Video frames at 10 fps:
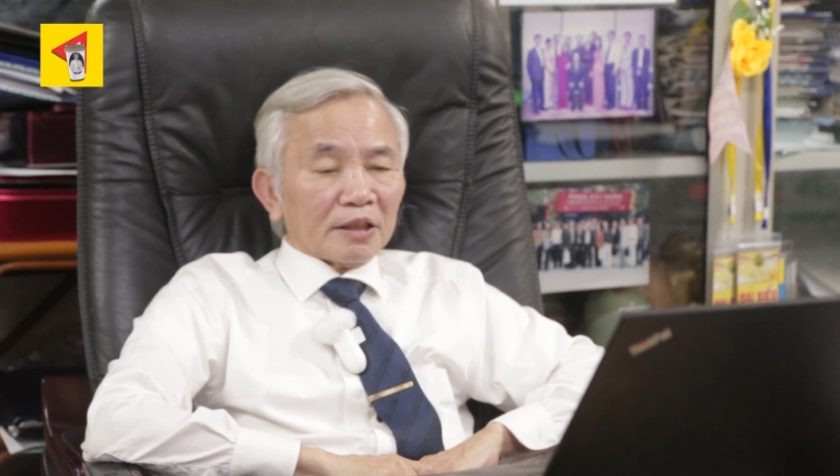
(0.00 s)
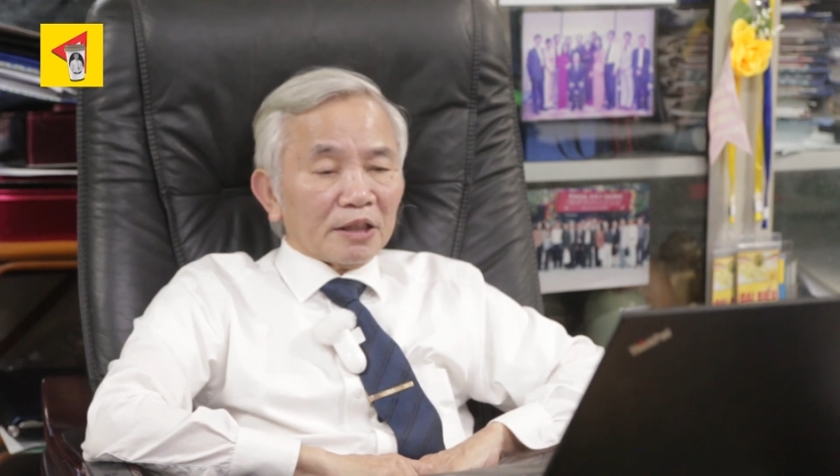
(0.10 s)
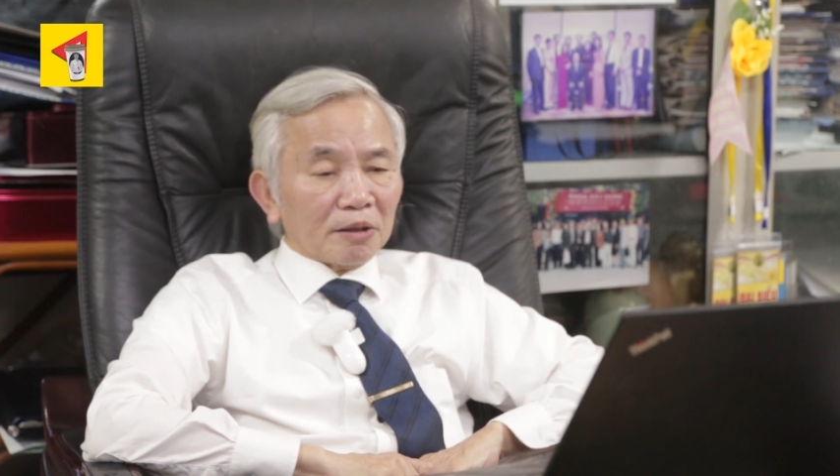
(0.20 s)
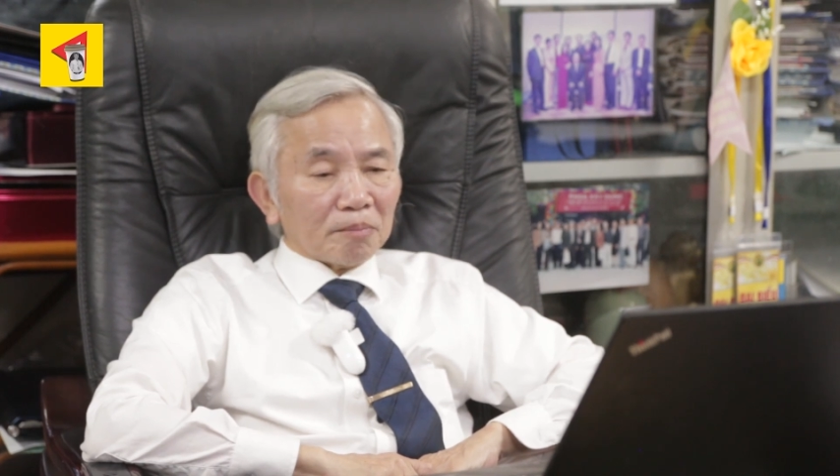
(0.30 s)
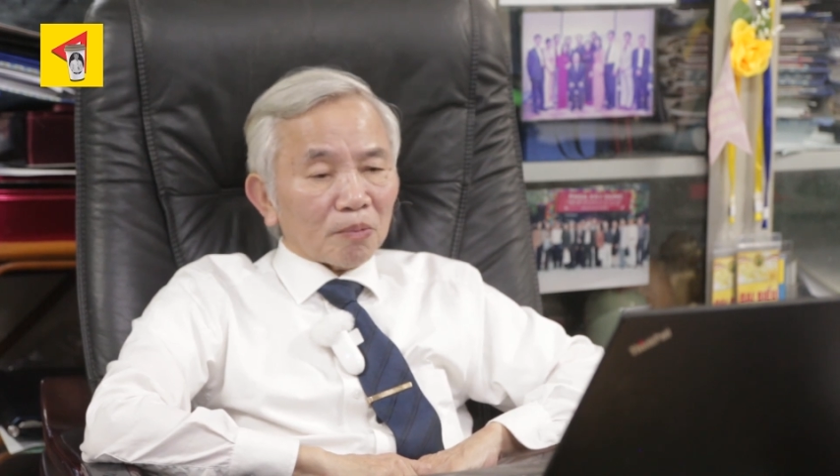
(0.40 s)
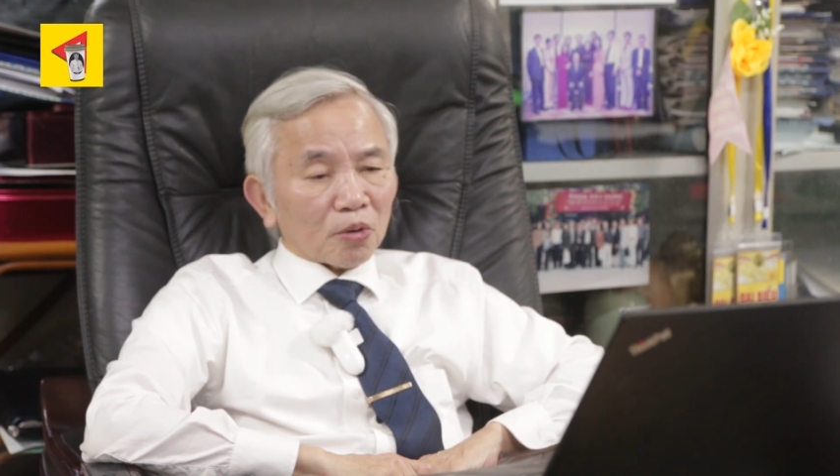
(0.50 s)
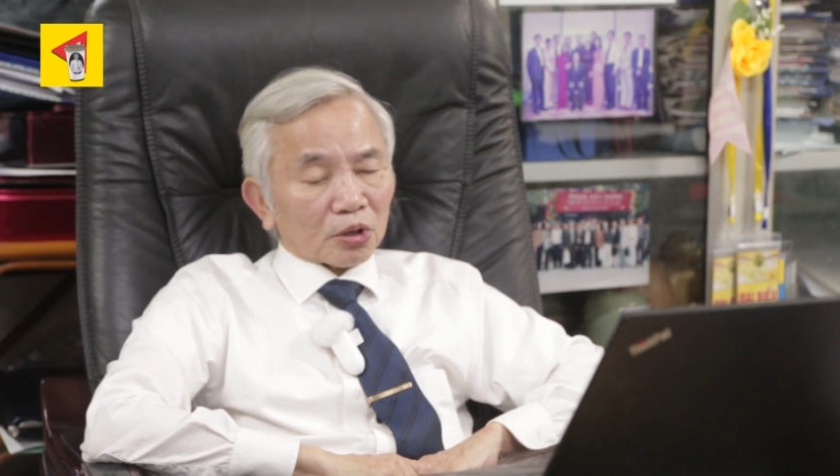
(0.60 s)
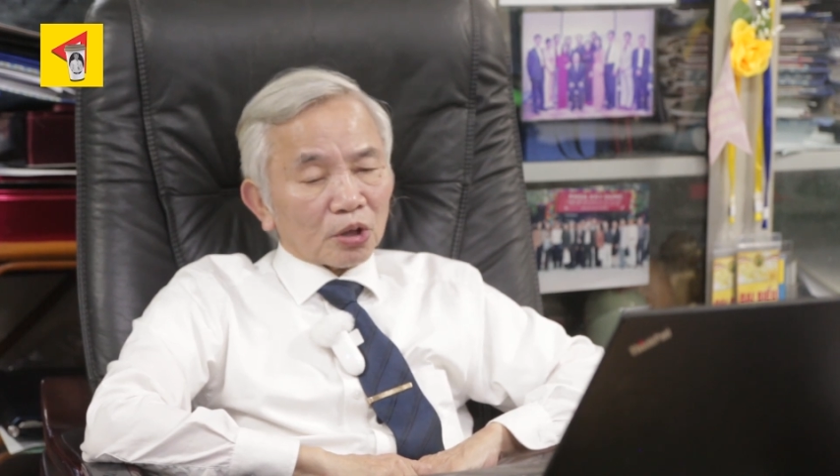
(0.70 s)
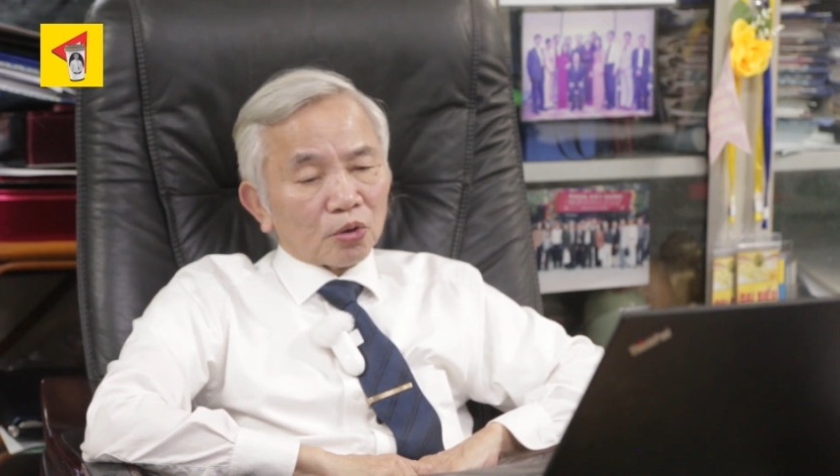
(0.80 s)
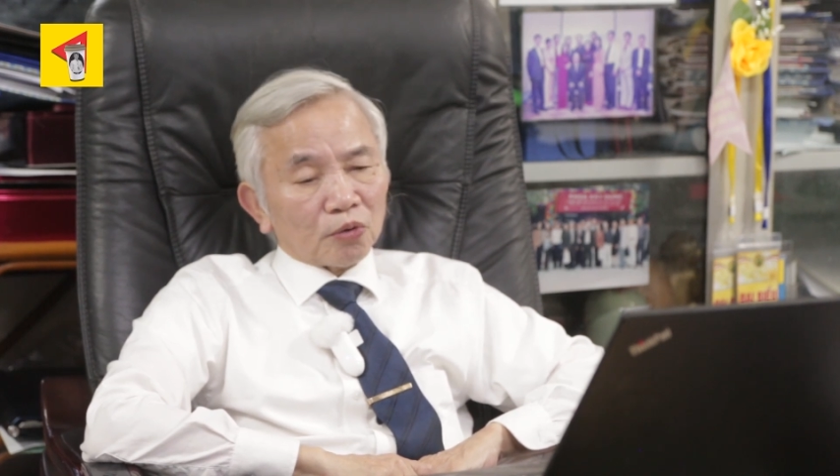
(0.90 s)
nhưng một
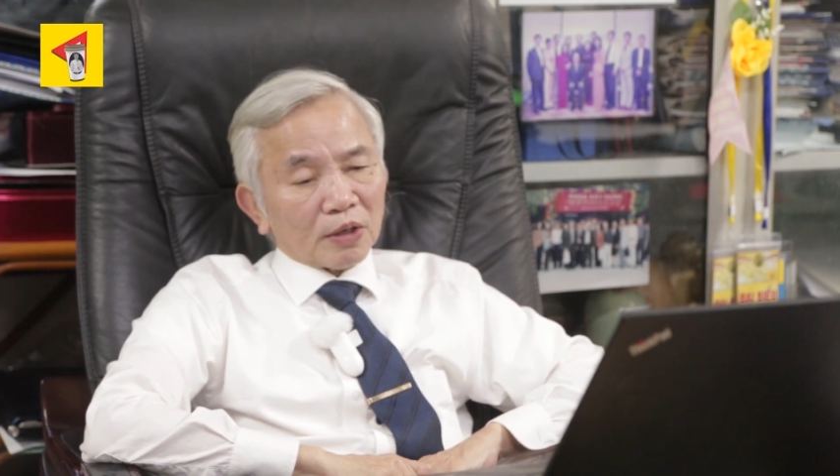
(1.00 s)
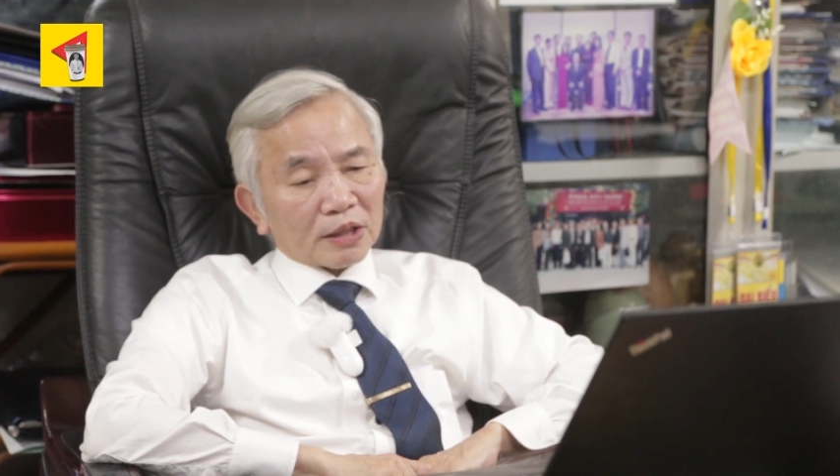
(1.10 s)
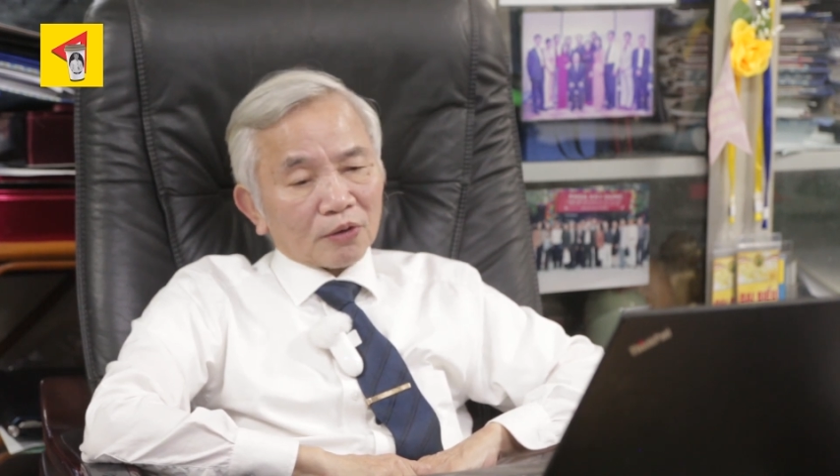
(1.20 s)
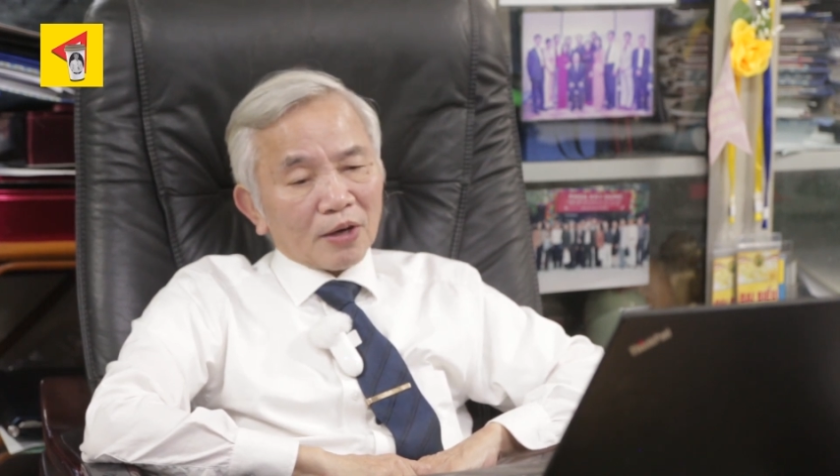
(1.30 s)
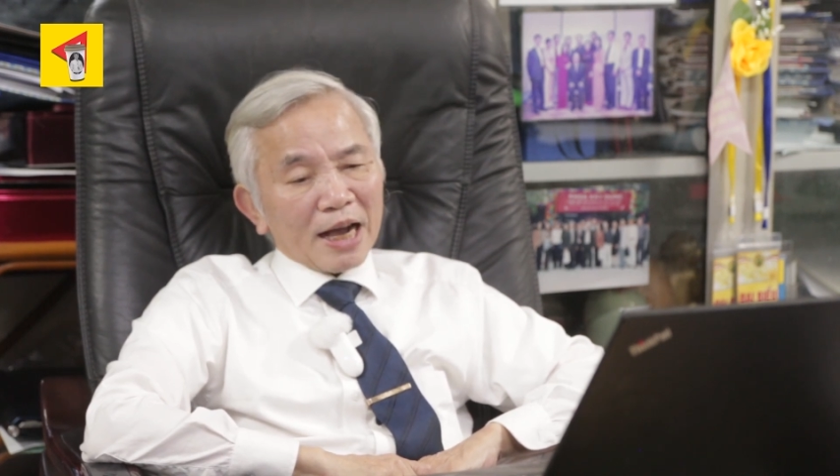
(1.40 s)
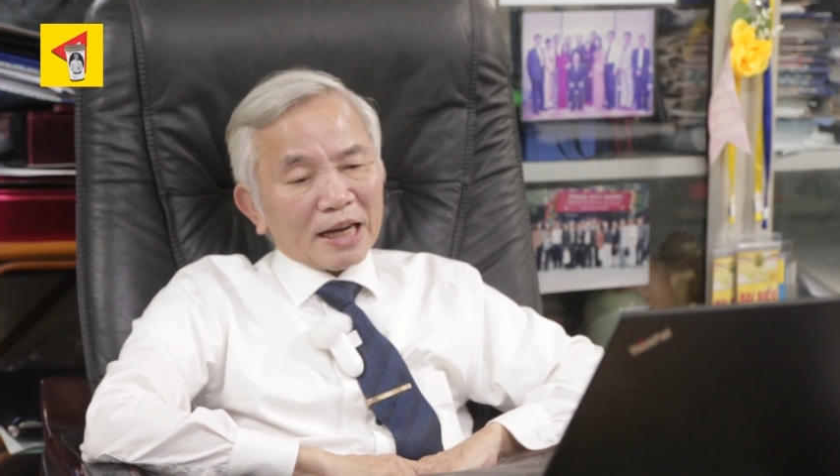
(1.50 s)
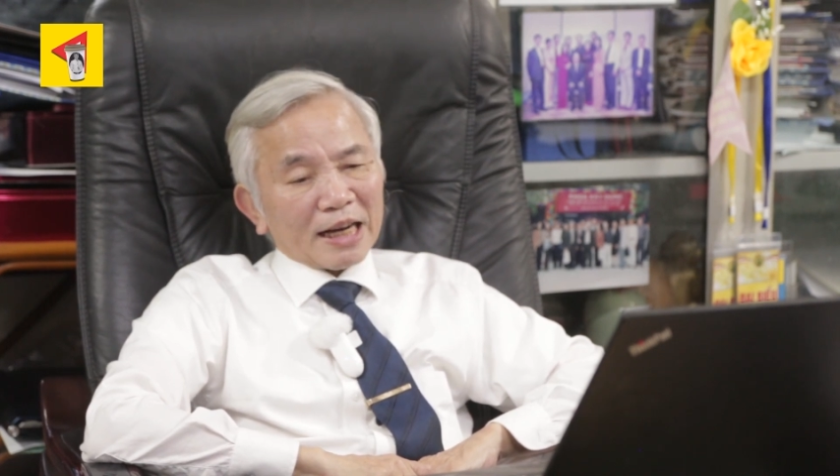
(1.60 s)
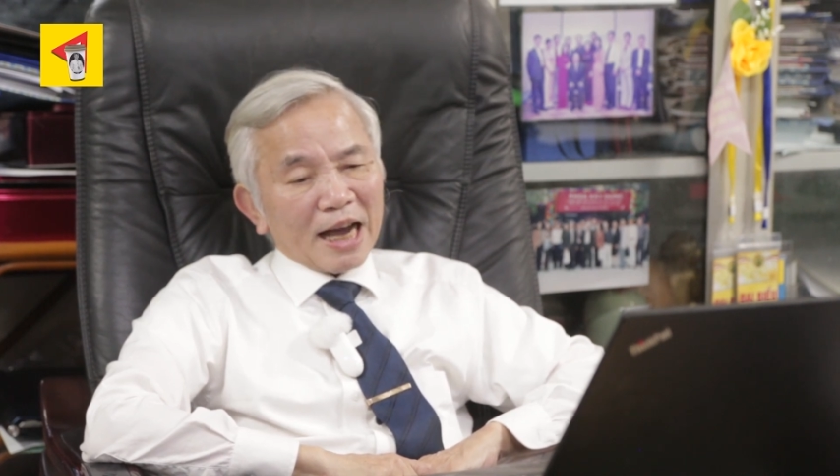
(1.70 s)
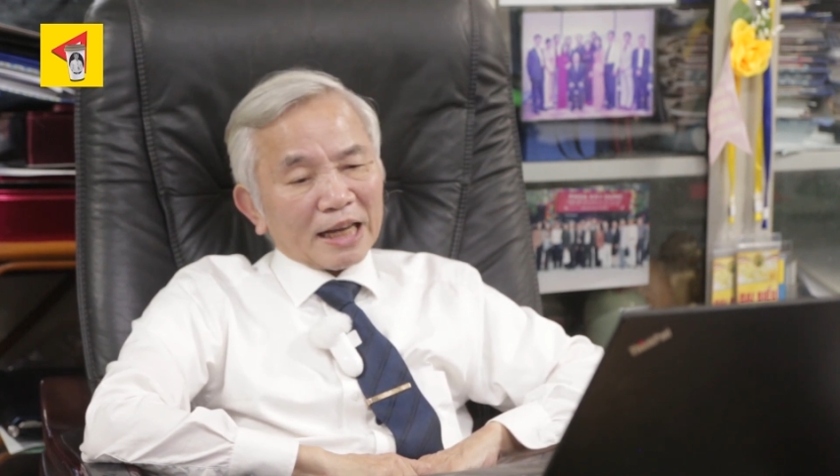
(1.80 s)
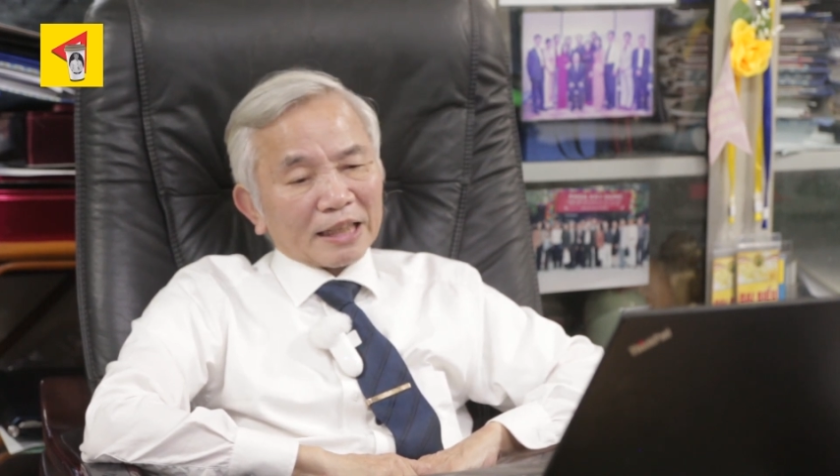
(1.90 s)
cái khu vực có
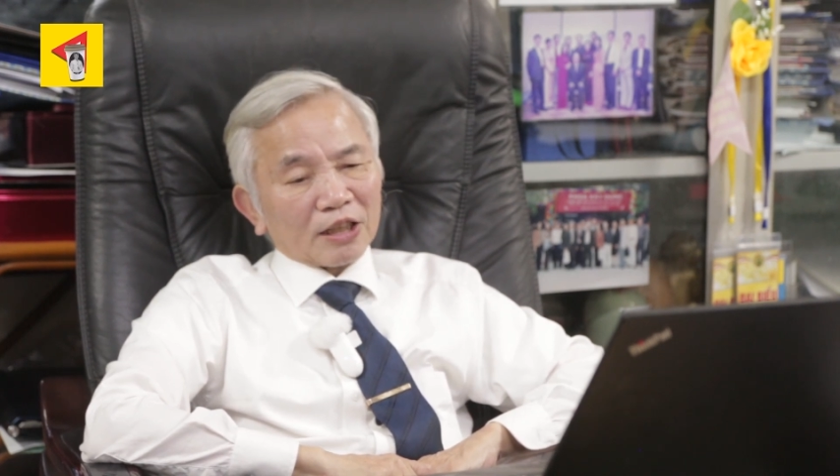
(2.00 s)
hàng ngàn